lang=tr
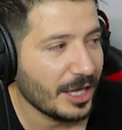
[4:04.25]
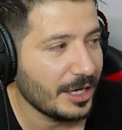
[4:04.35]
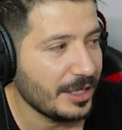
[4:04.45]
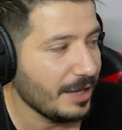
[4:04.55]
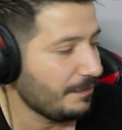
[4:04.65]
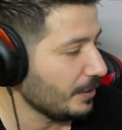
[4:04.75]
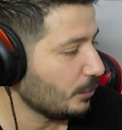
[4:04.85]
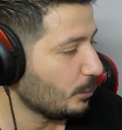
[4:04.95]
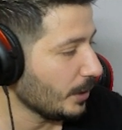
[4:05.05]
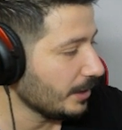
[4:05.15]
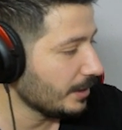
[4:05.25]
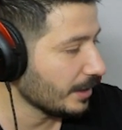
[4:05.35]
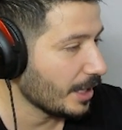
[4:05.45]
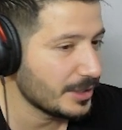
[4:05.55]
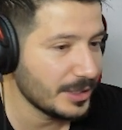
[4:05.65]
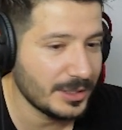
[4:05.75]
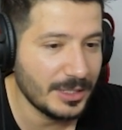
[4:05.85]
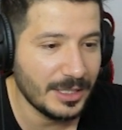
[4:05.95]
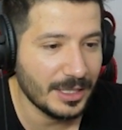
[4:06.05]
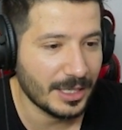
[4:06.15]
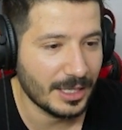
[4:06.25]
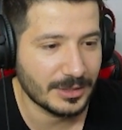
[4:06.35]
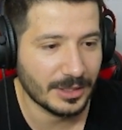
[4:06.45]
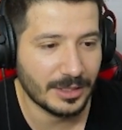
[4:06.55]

Yani nefret duyanı da gelecek, şeyi de gelecek.